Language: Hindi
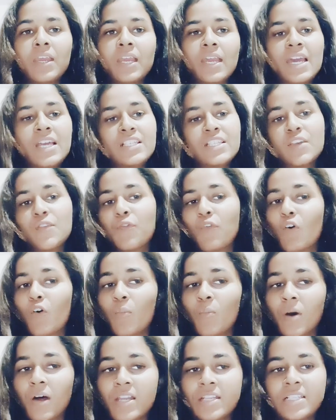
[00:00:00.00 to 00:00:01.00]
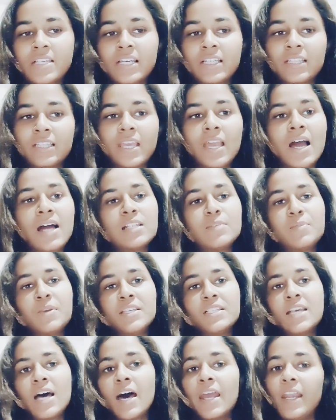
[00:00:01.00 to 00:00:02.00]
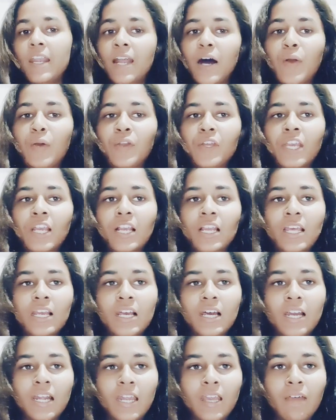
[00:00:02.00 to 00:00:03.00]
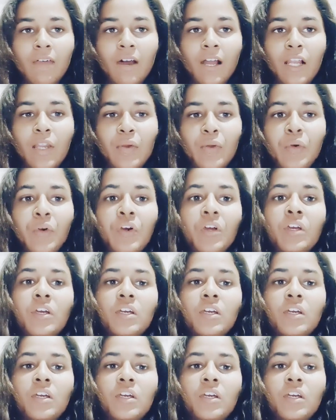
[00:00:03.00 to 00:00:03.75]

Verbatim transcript: कैसे फॉर्म भर सकते हैं आज मैं सारे डाउट क्लियर करने वाली हूँ